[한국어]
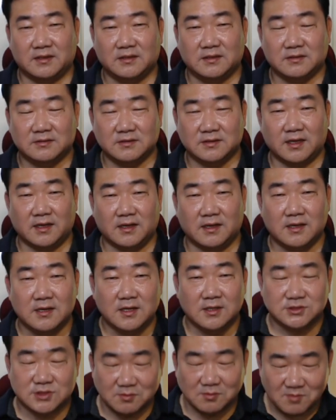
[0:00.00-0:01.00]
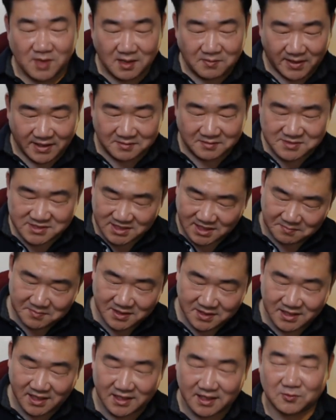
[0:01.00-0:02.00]
그게 정말
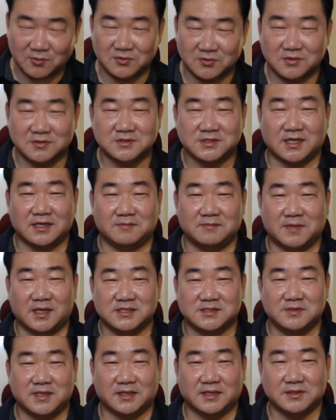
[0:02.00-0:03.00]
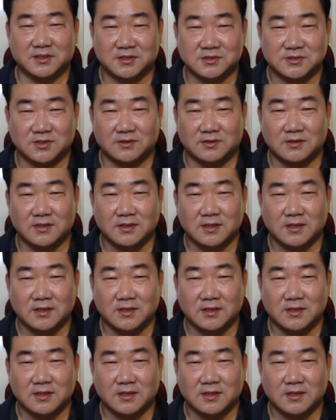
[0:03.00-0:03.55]
바람직합니다라고는 제가 말씀을 안 드렸죠.